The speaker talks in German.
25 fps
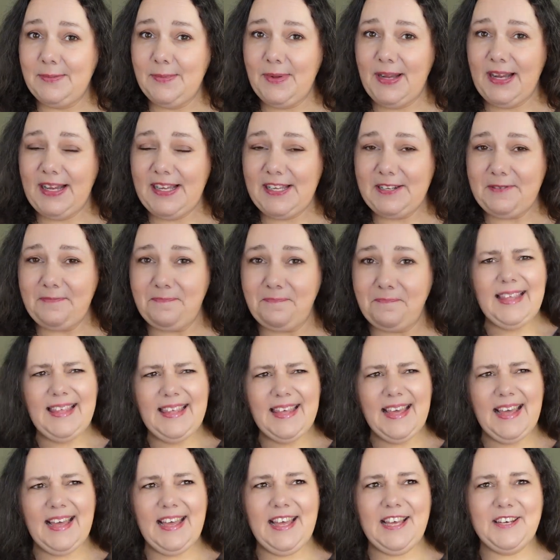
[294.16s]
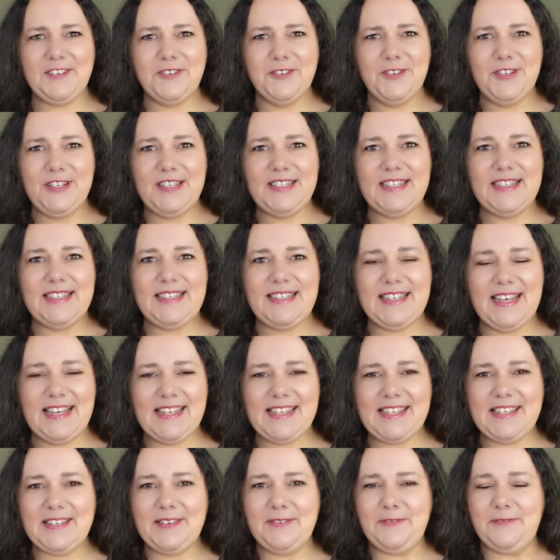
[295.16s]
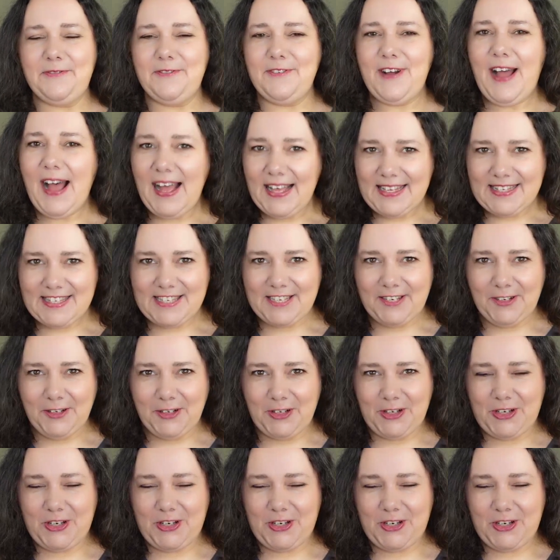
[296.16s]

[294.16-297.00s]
behalten. Ja, und das war's auch